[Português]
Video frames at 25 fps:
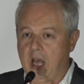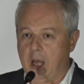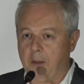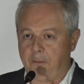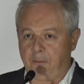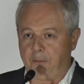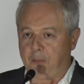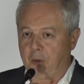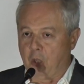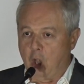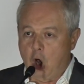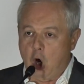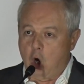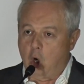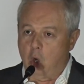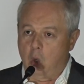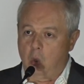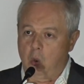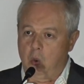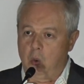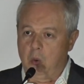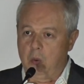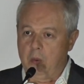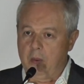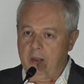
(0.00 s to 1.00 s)

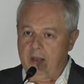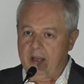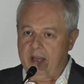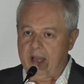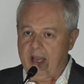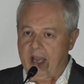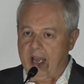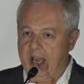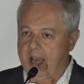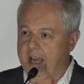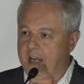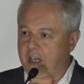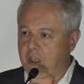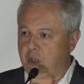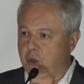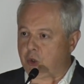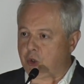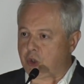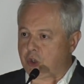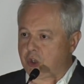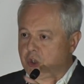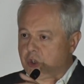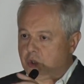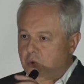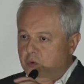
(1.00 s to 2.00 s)
apelou a que
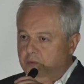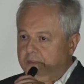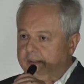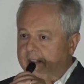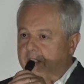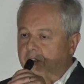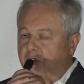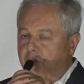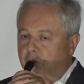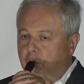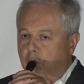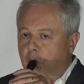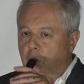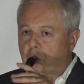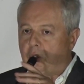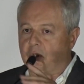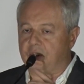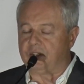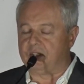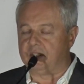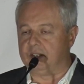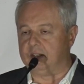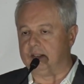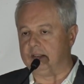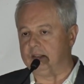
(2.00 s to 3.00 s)

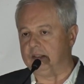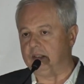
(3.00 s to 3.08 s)
juventude